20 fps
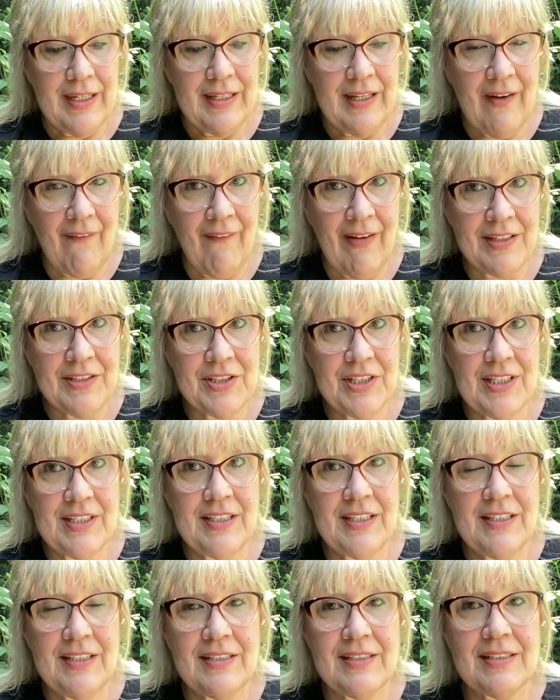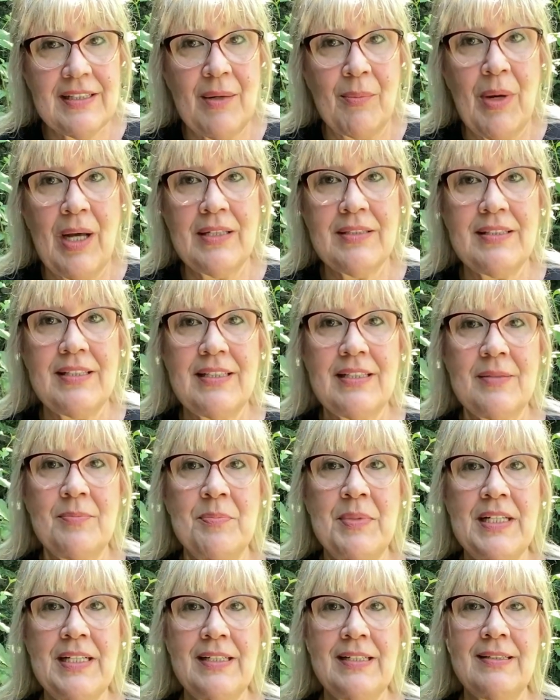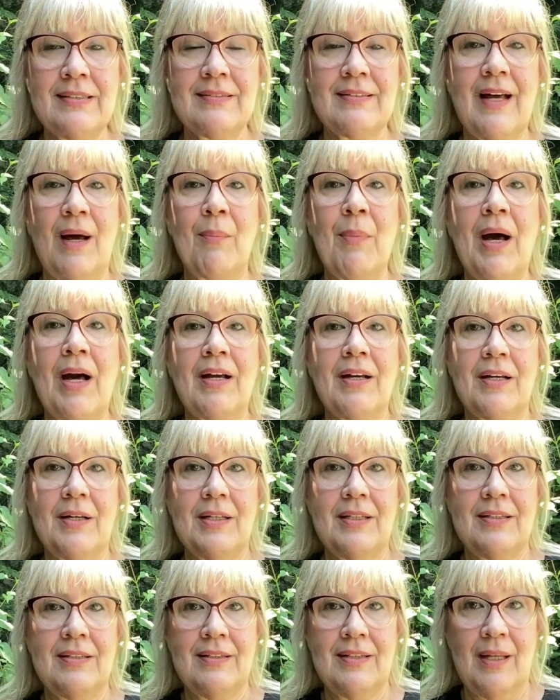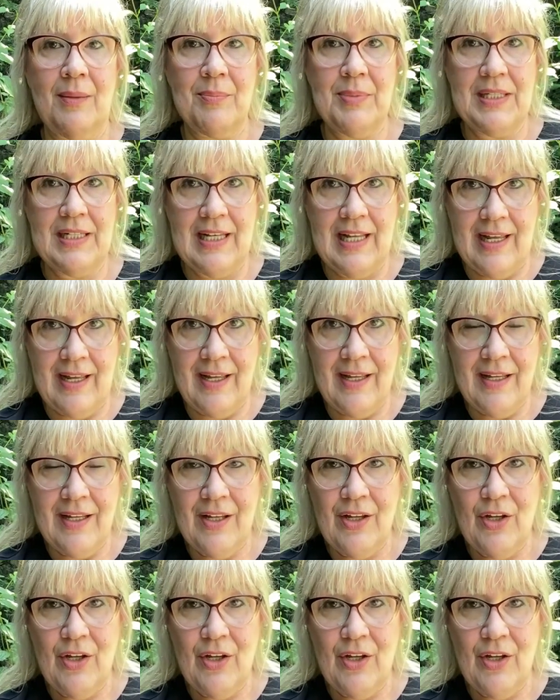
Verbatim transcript: Yavaş yediğiniz zaman siz bir tabakla bile